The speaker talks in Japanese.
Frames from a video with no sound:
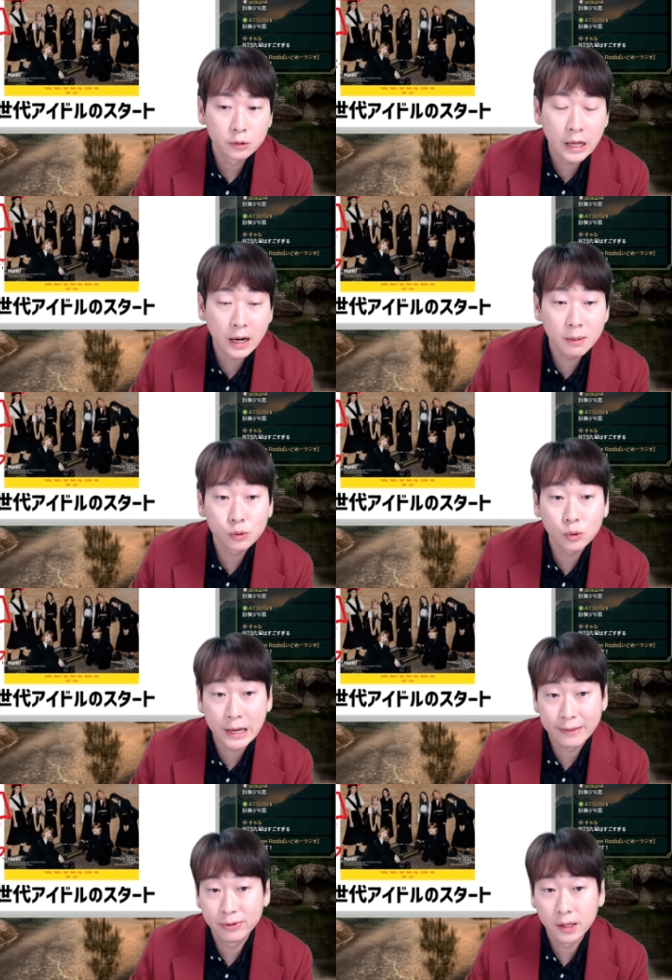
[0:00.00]
誰もそう
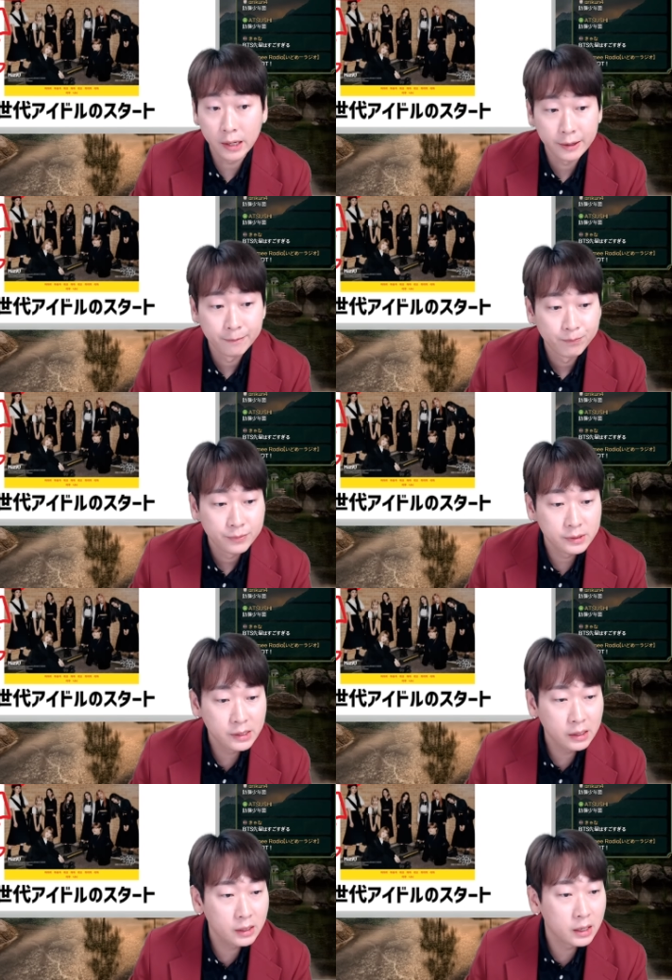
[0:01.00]
やってない。
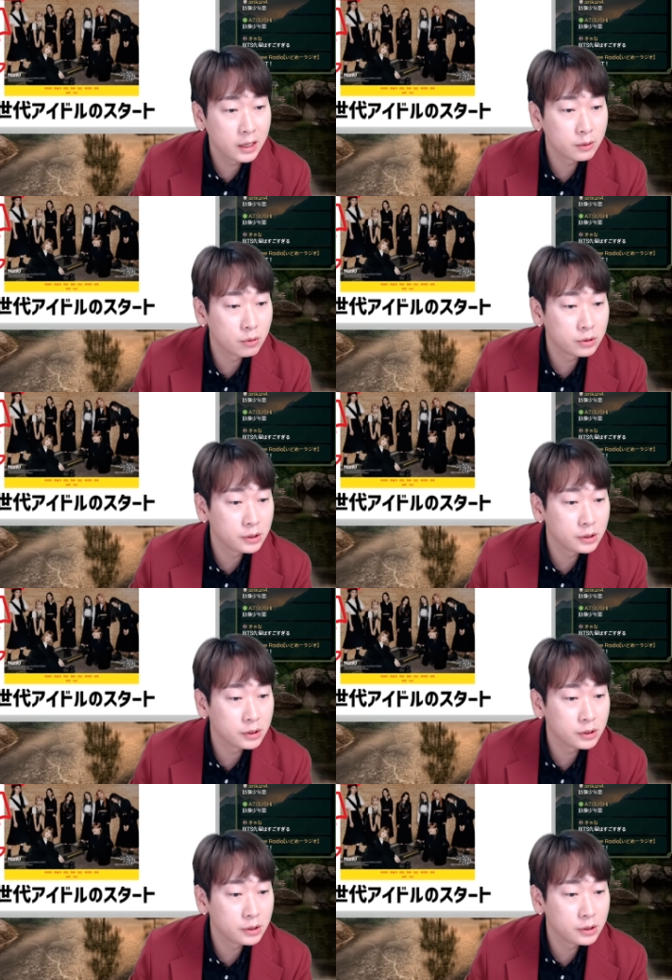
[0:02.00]
全員外国